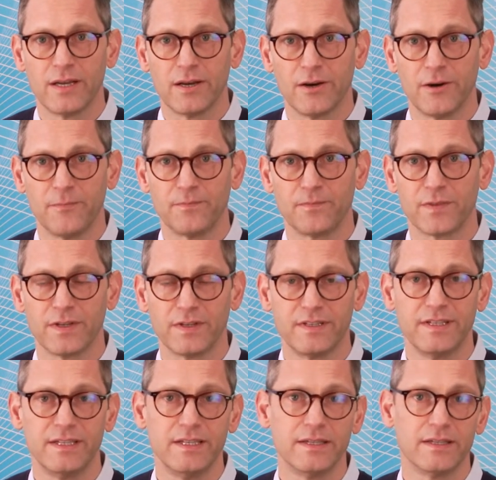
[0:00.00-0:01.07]
ähm,
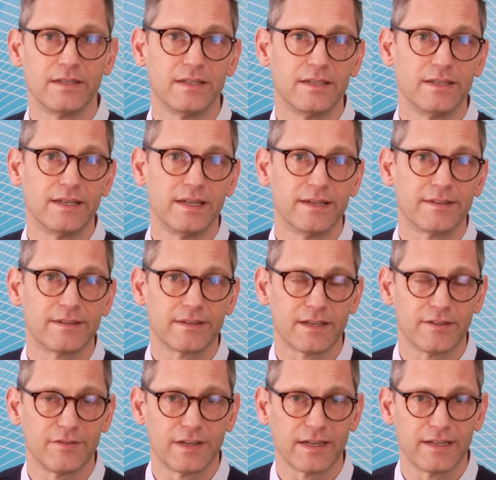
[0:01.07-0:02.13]
die
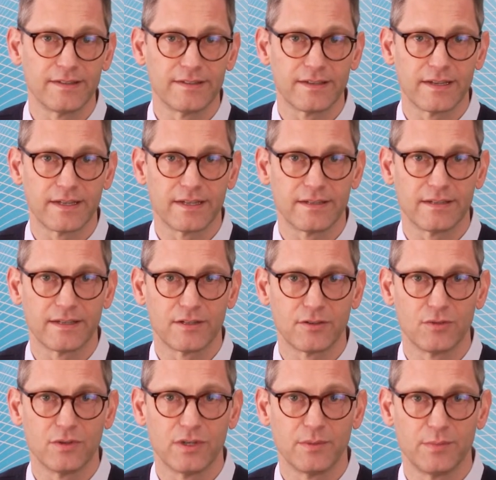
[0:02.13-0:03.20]

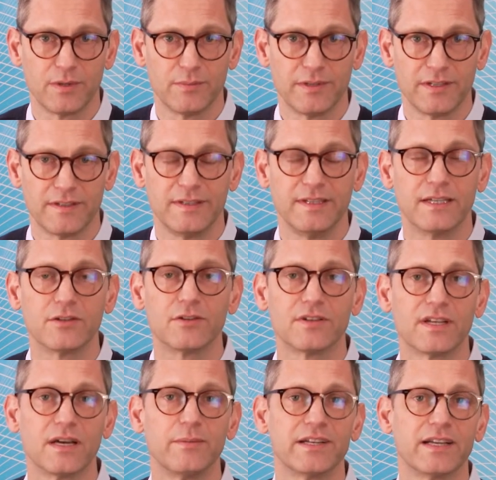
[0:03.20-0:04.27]
IDS-Referenzarchitektur implementieren
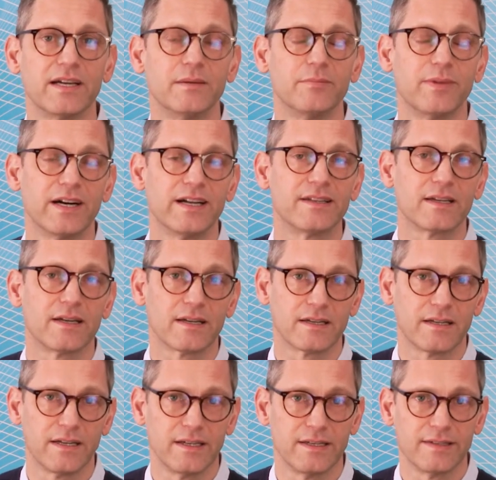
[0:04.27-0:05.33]
und damit einen Beitrag
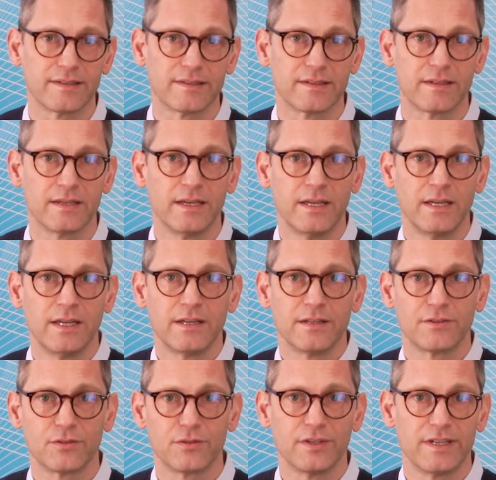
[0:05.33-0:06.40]
leisten
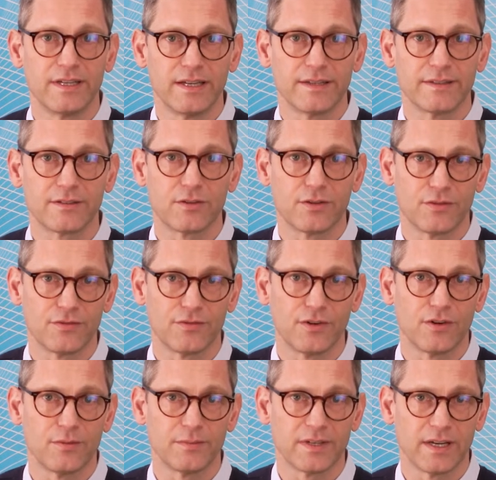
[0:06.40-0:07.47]
zu
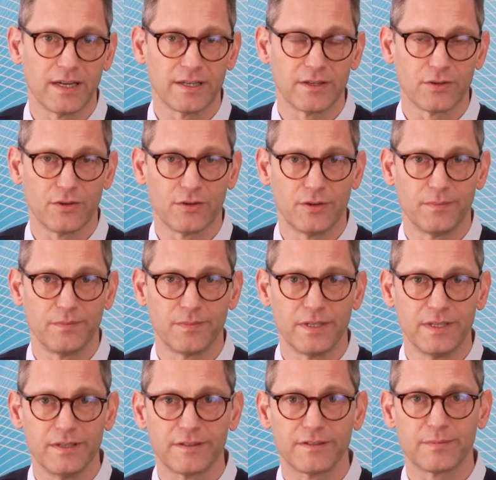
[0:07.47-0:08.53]
IDS-konformen Datenräumen.
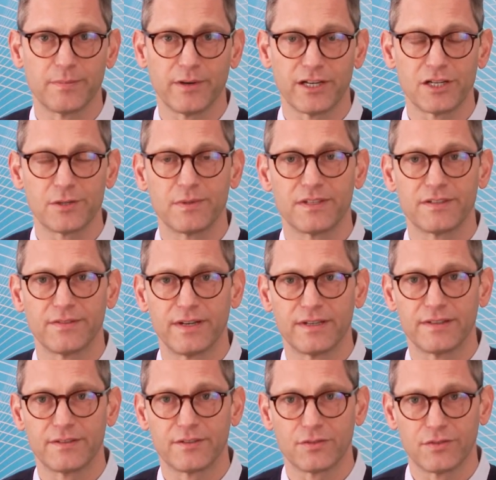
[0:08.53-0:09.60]
Hier ist
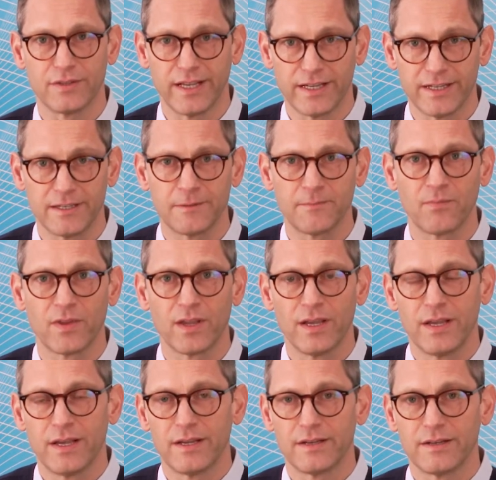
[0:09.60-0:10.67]
beispielsweise zu nennen,
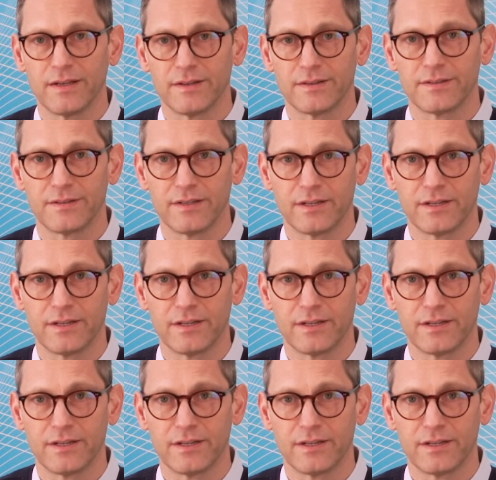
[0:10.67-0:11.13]
dass